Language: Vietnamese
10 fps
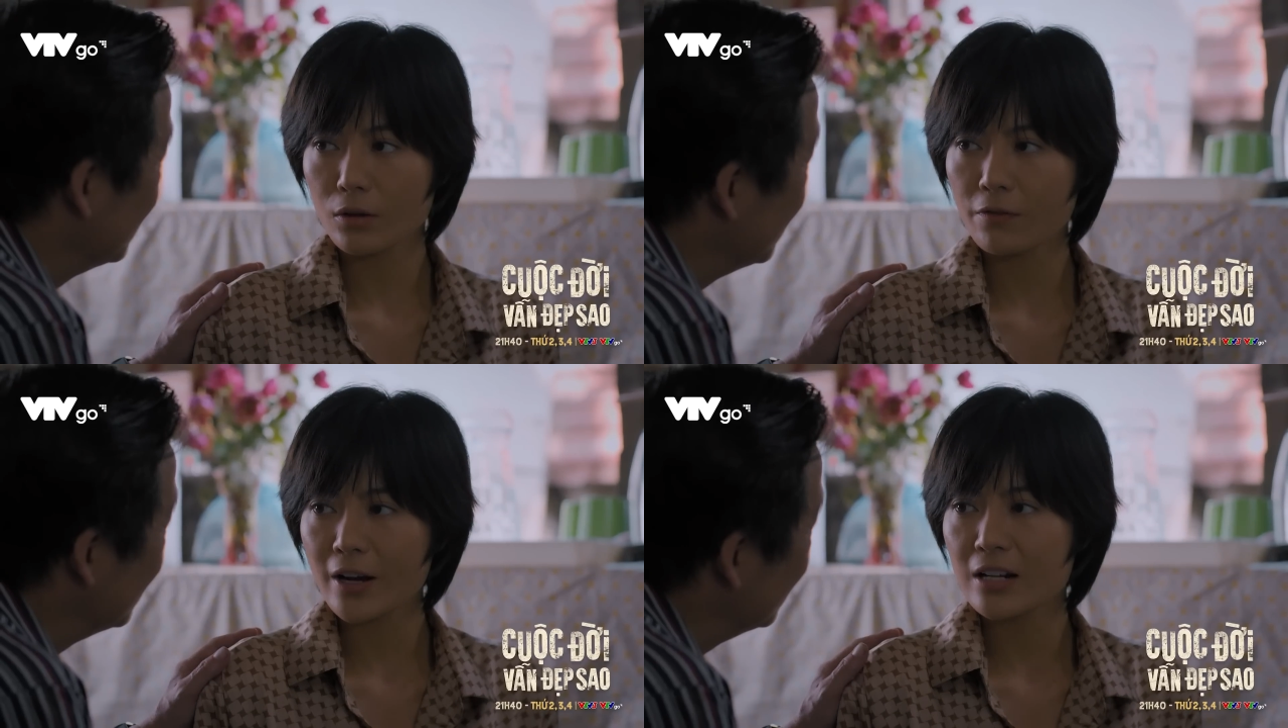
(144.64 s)

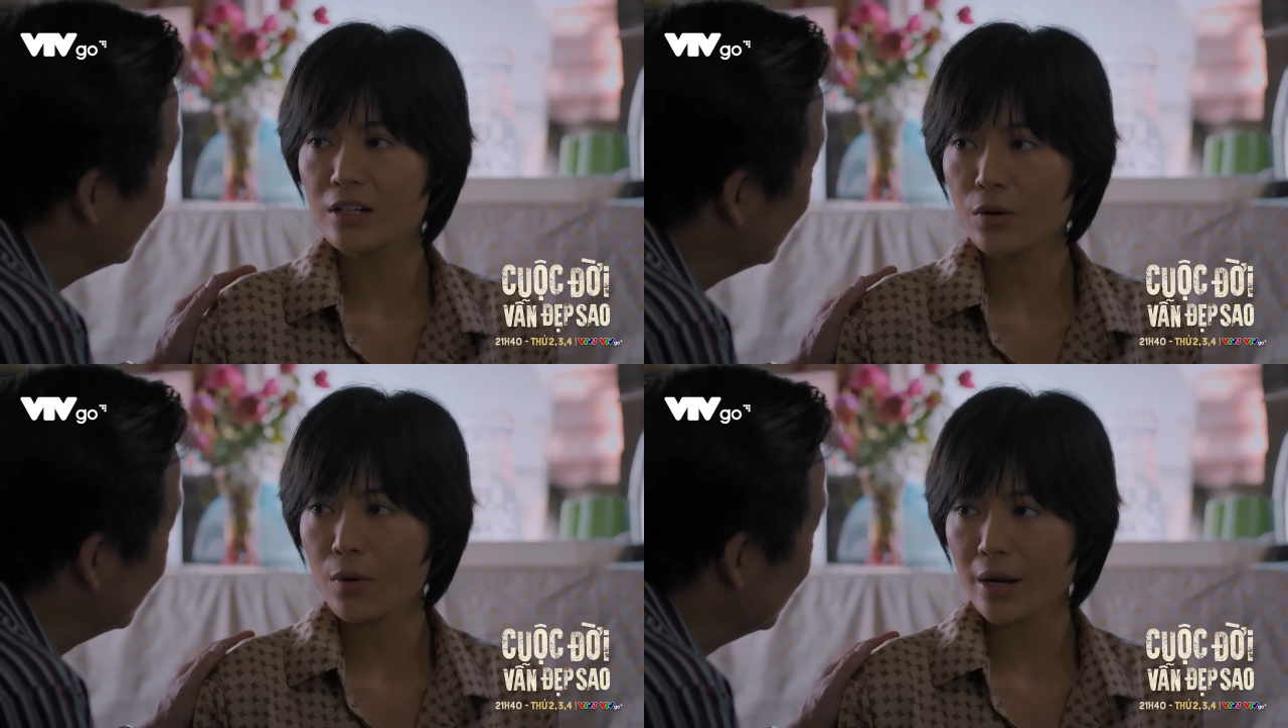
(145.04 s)
Có phải là
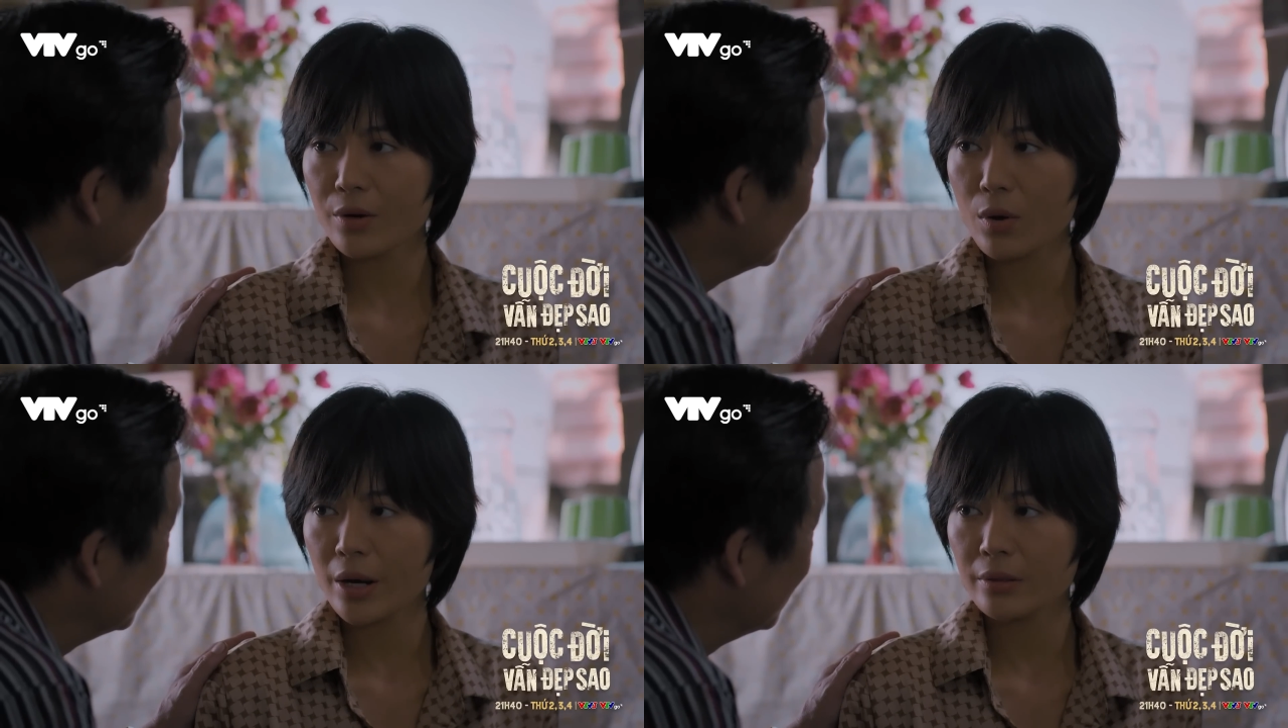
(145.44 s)
người
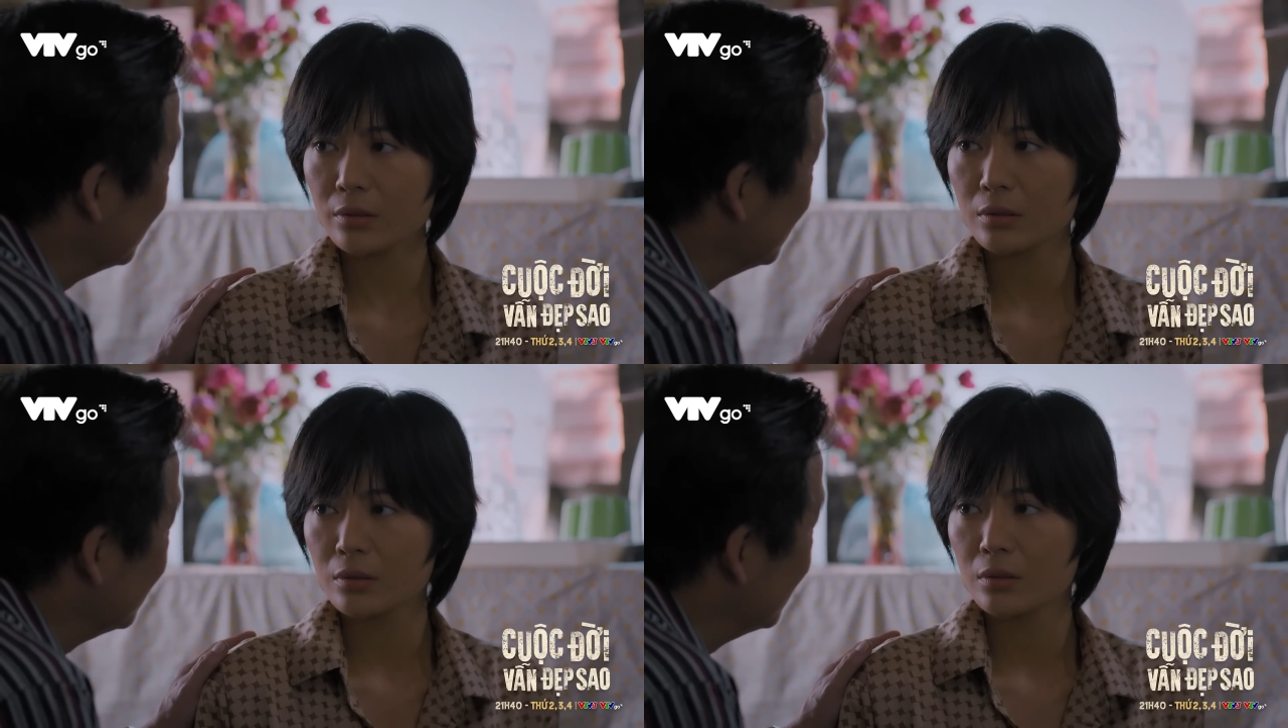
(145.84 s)
ngoài đâu anh.
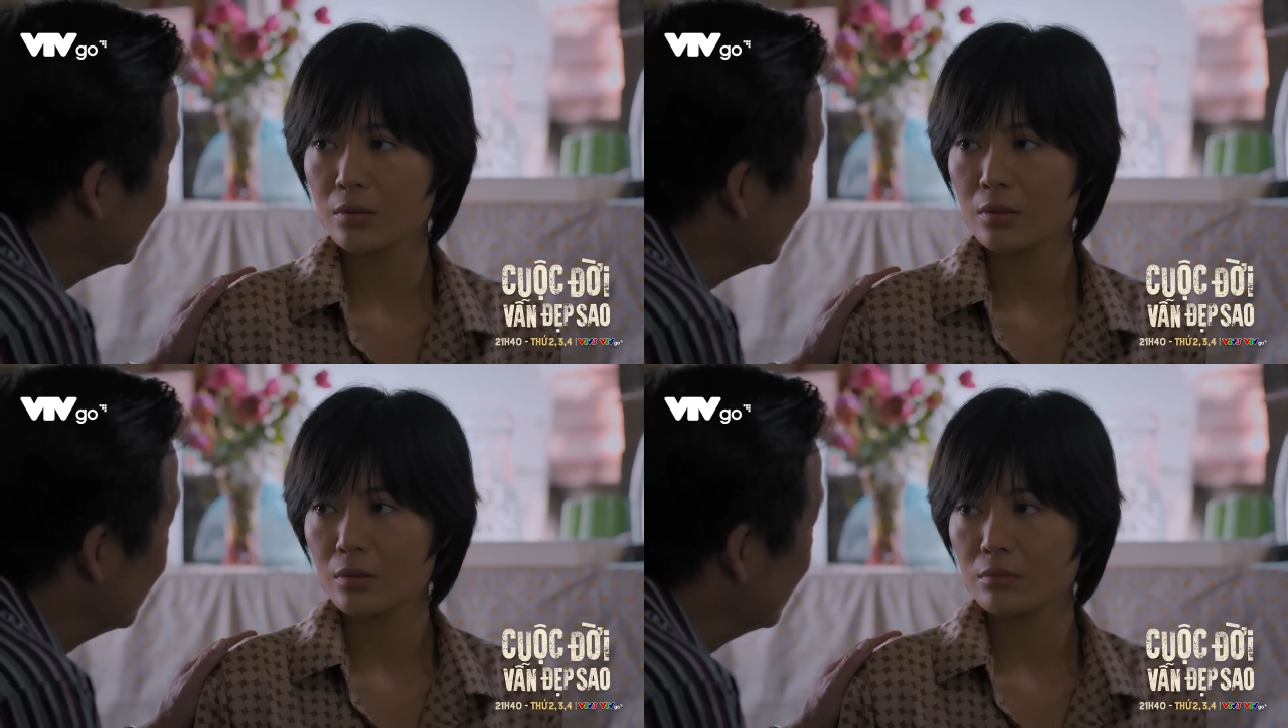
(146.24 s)

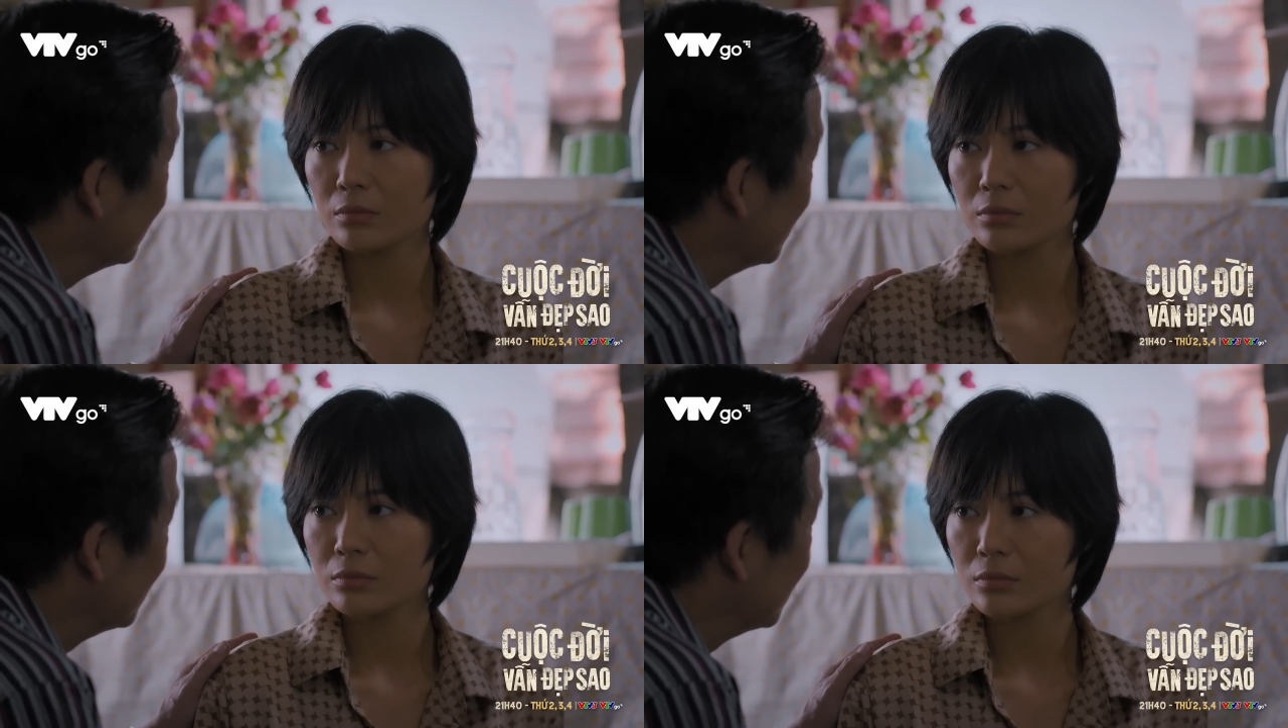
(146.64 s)

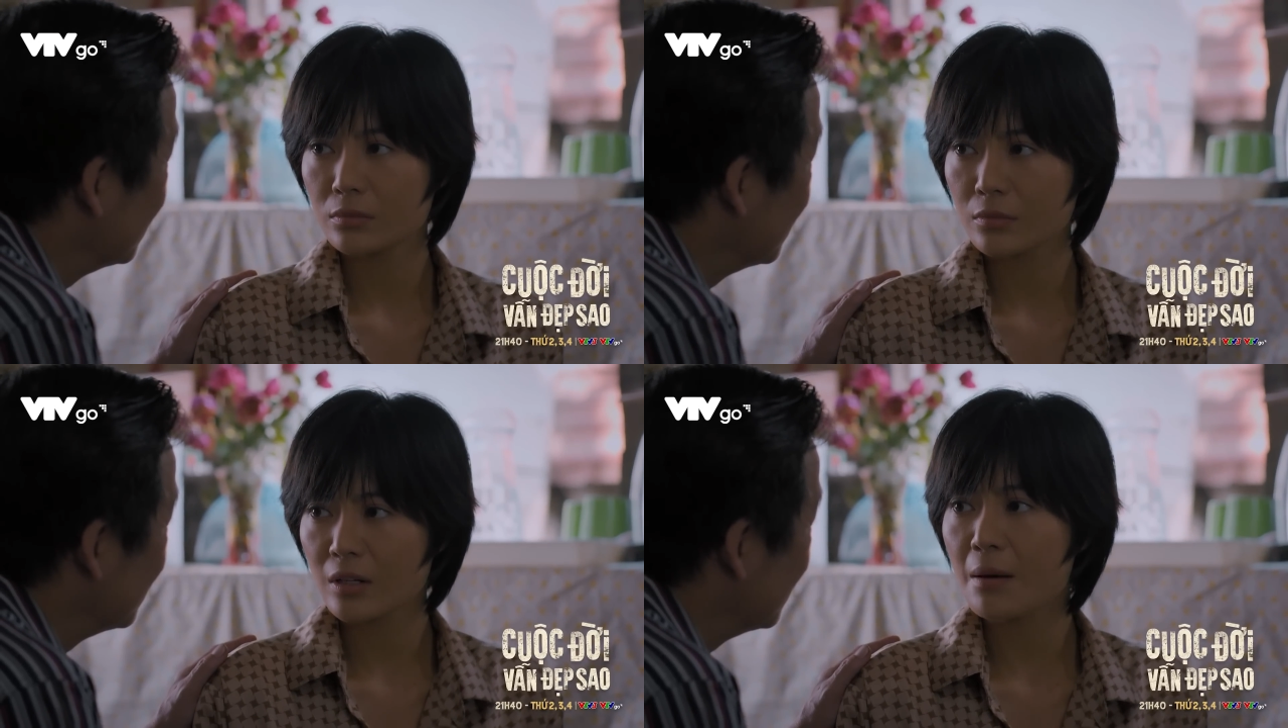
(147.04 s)

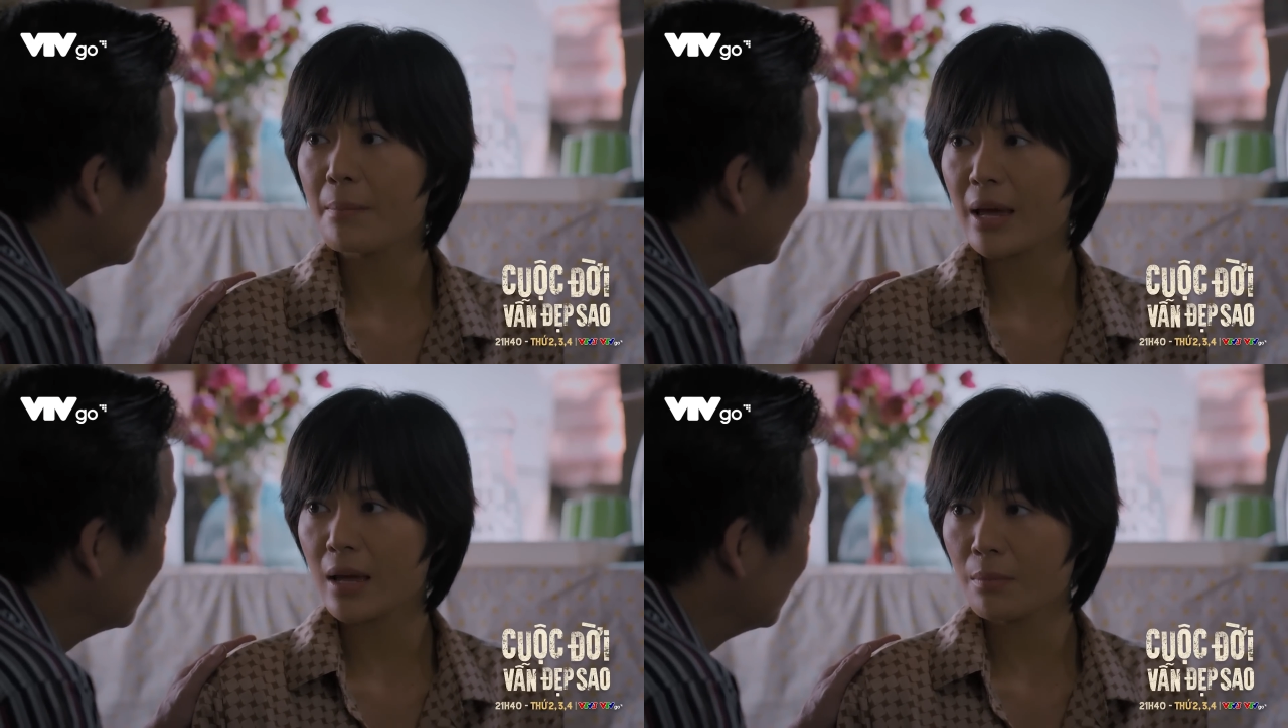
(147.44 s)
Là
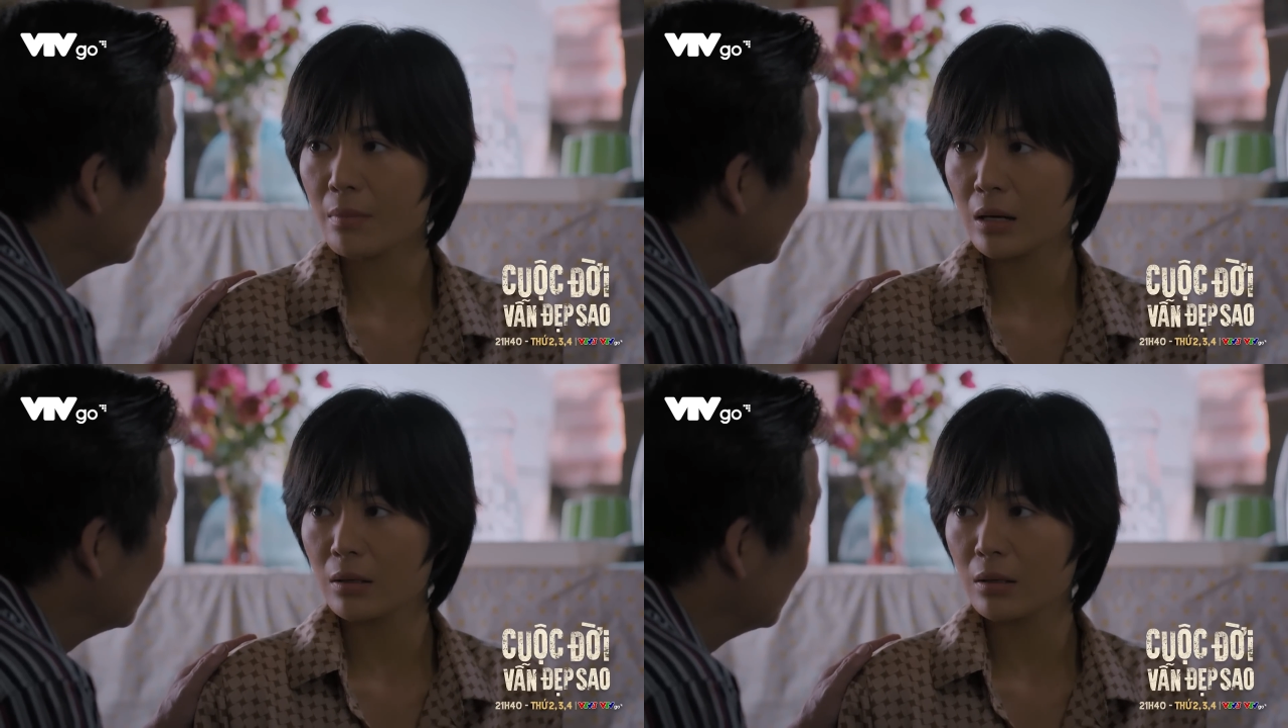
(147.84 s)
mẹ em